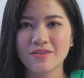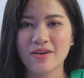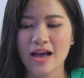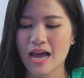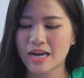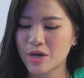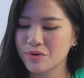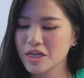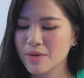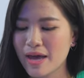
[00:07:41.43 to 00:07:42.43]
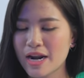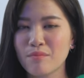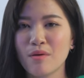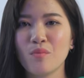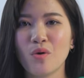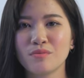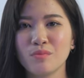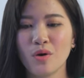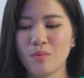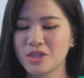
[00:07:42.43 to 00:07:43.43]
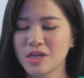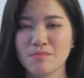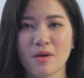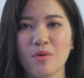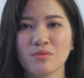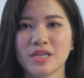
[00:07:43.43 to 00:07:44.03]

Và nếu như các bạn đang mong muốn mua một chiếc MacBook